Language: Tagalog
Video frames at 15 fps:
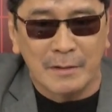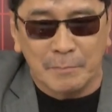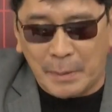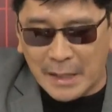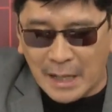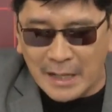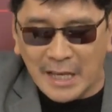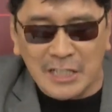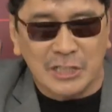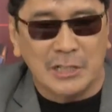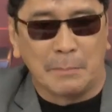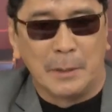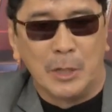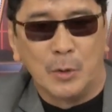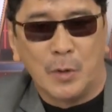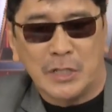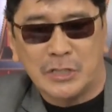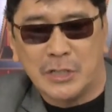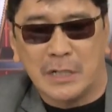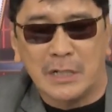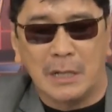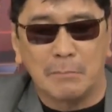Pag ang
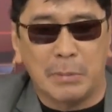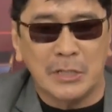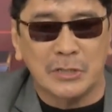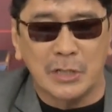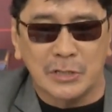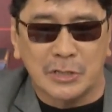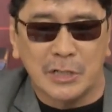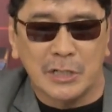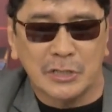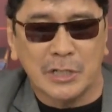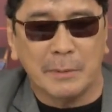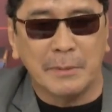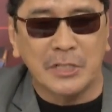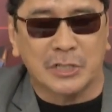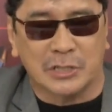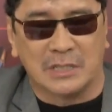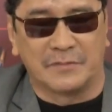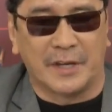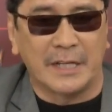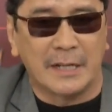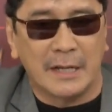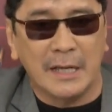SWS naglabas ng sinasabing
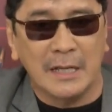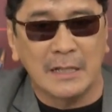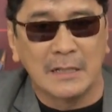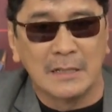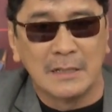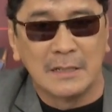survey nila